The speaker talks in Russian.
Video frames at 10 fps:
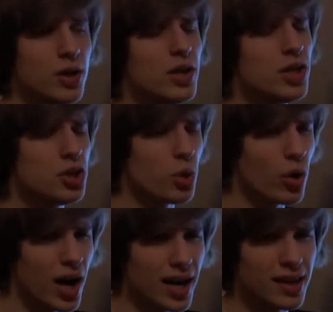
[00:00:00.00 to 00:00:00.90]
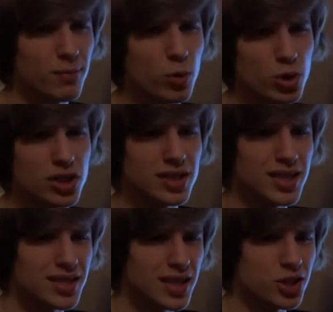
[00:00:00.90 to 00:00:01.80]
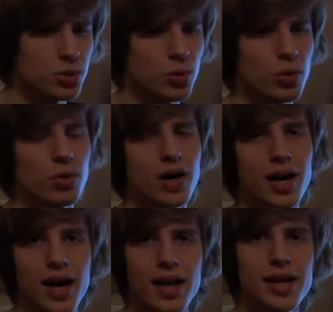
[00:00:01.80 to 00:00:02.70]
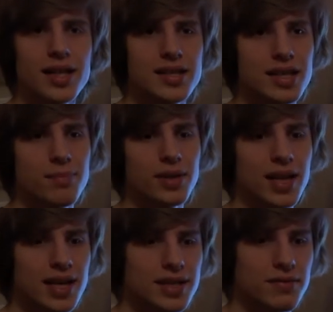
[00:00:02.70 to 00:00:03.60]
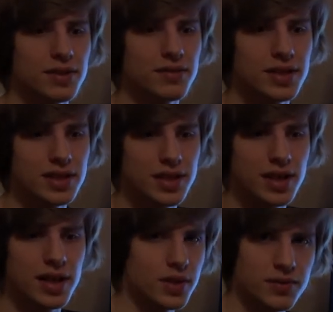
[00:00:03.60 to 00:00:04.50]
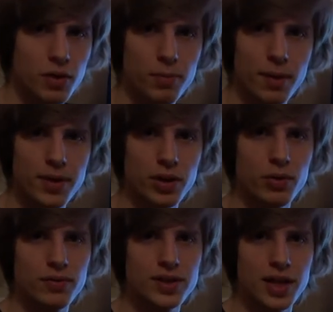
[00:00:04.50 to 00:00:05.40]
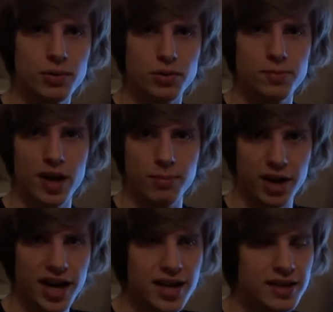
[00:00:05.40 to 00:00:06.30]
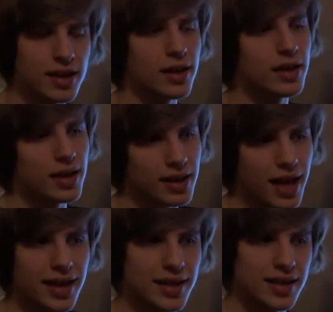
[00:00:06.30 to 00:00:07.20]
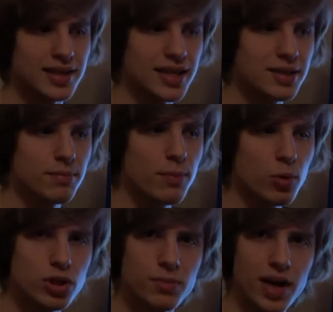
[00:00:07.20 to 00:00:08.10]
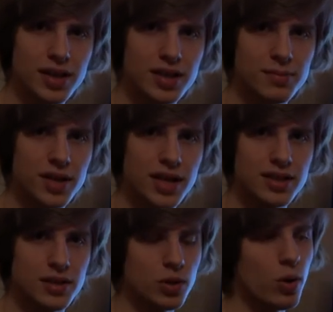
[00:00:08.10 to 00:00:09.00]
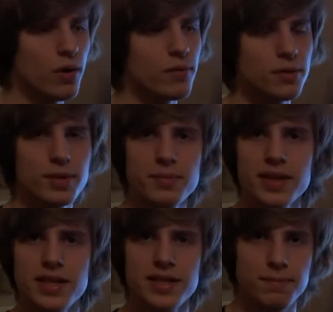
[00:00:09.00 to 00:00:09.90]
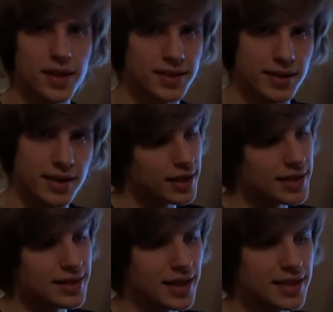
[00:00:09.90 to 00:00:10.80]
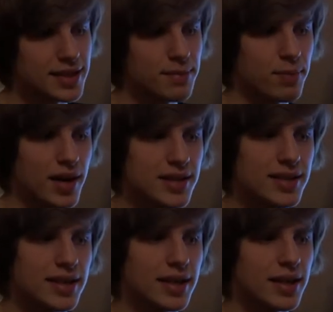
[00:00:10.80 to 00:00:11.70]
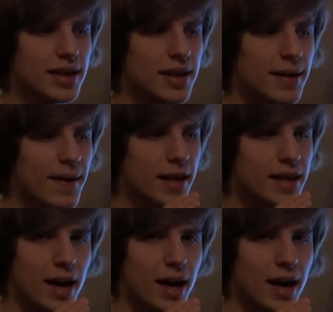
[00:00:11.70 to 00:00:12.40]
еще как-то можно сказать, что какая нация не пытается возвести свою победу в статус пиар-проекта, Ладно, с этим мы можем как-то смириться, но вот посмотрите, Пасха. Христианский праздник э, это